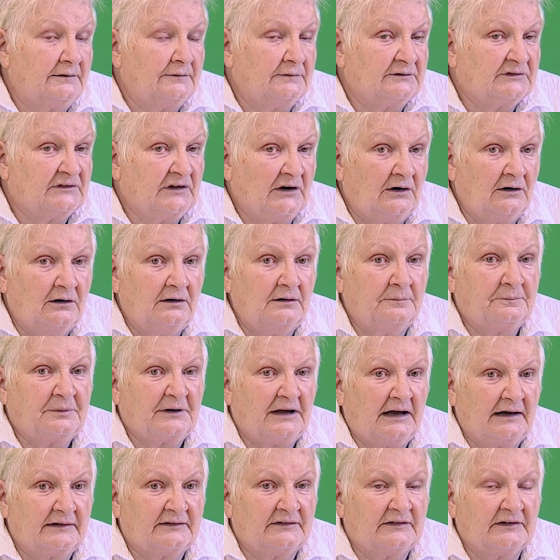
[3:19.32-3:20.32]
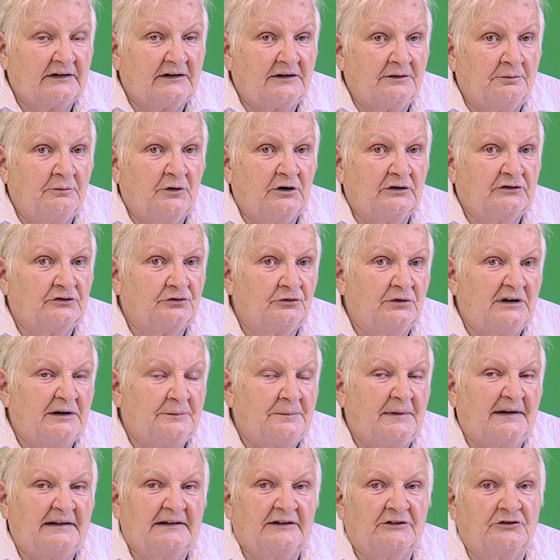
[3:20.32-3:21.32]
dans pratiquement tous les
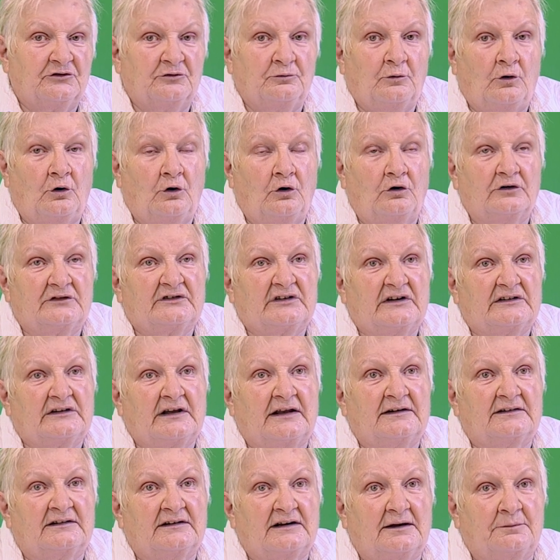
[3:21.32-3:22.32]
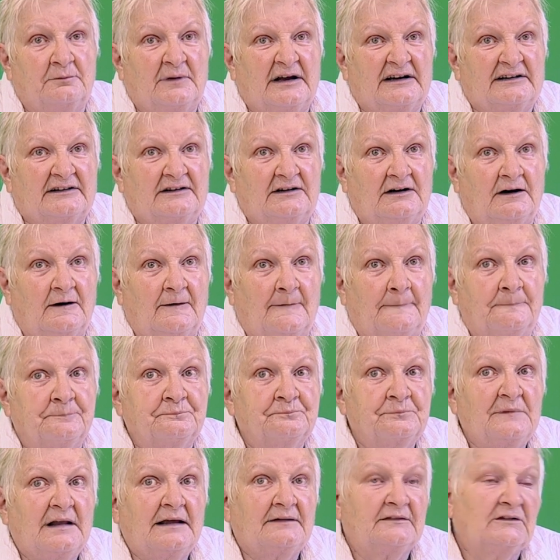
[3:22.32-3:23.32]
pays du monde, c'est-à-dire maintenant
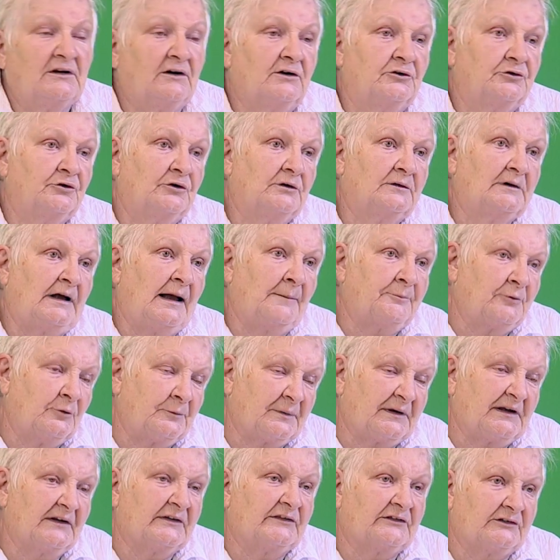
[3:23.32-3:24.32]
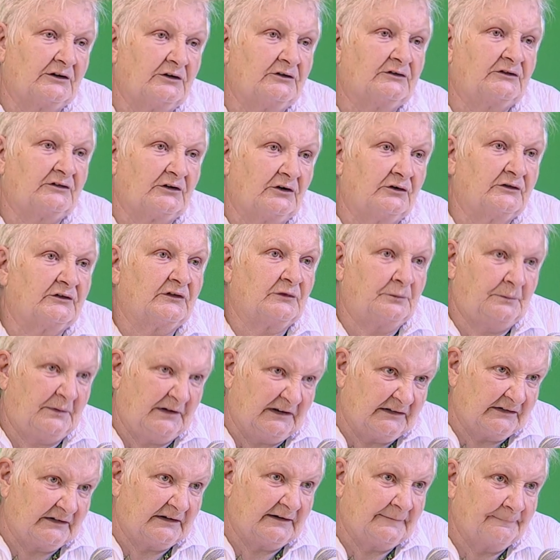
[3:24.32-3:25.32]
dans à peu près 130
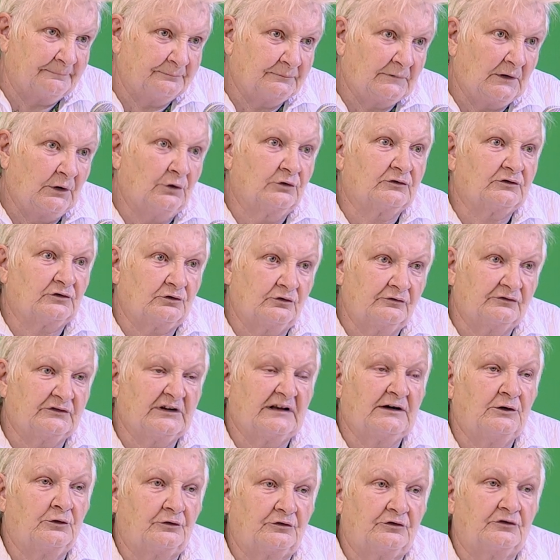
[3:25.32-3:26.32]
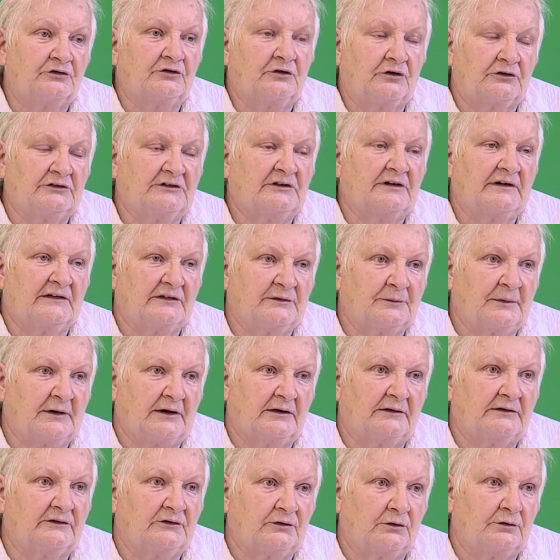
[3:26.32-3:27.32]
pays. On trouve des locuteurs de
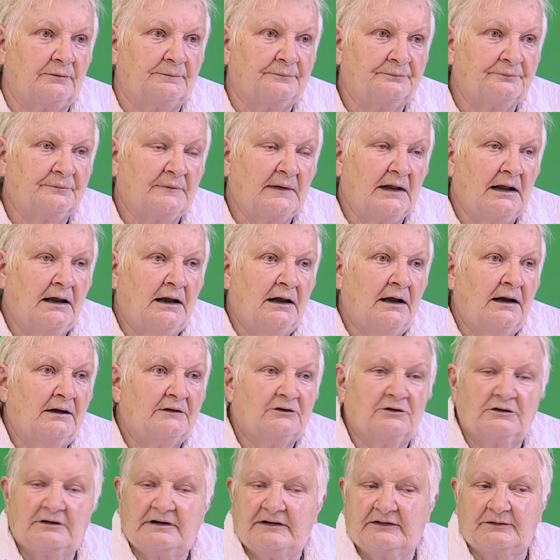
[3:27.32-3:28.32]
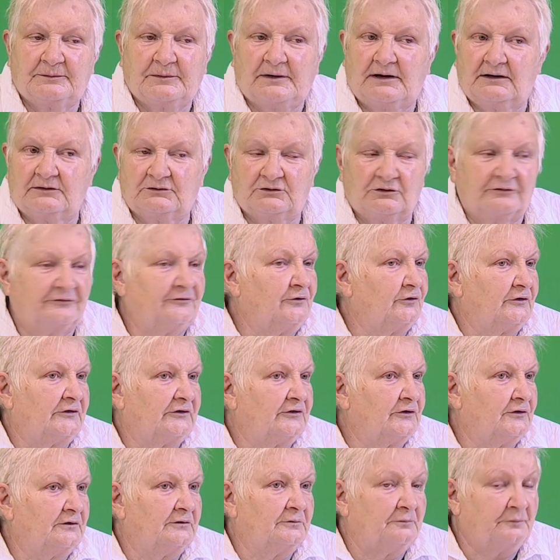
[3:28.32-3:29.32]
l'espéranto. Donc l'espéranto
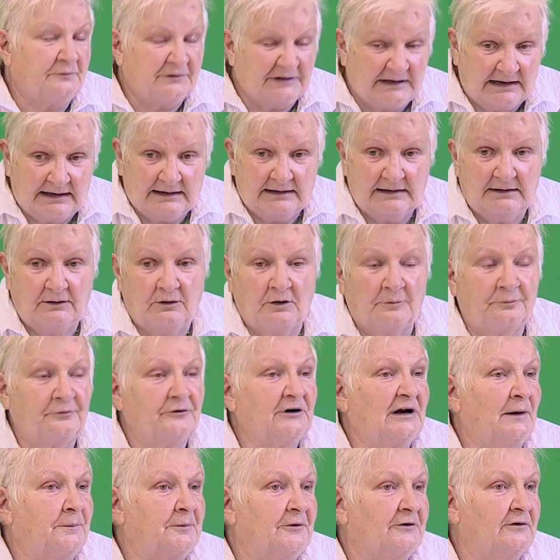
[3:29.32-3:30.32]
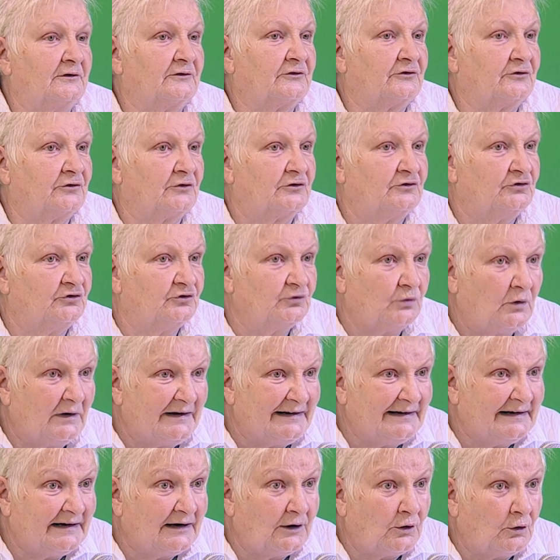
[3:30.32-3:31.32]
fonctionne bien, on peut l'apprendre sur
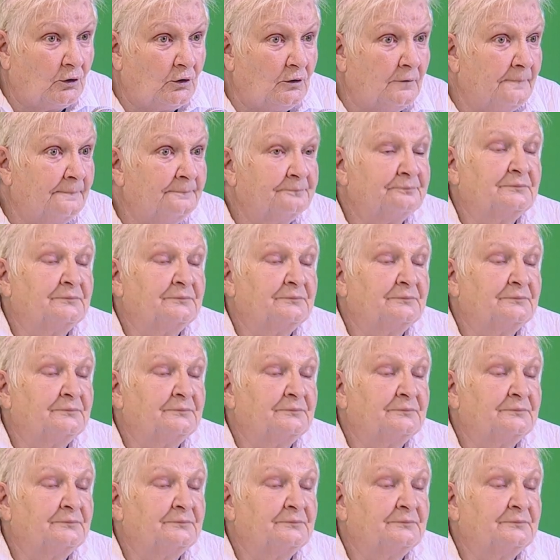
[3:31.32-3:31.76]
Duolingo,